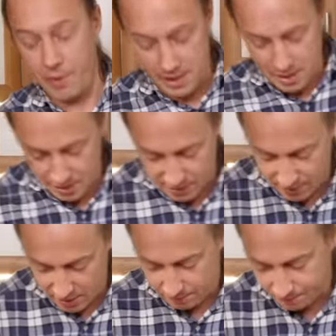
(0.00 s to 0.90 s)
падение
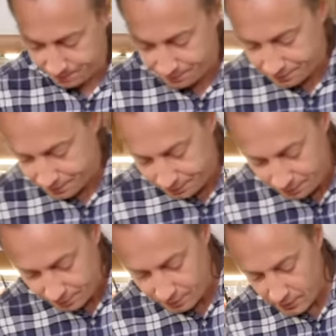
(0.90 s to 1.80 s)
цвета.
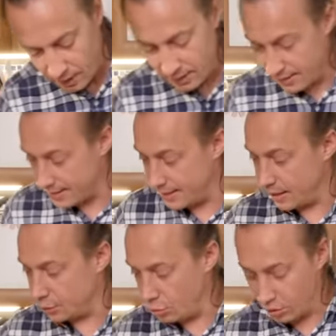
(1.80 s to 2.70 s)
Если
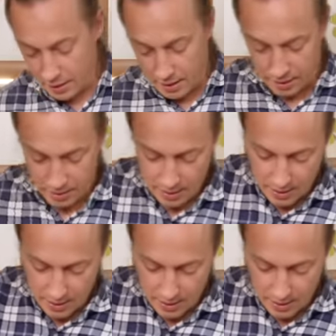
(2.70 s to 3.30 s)
кто-то,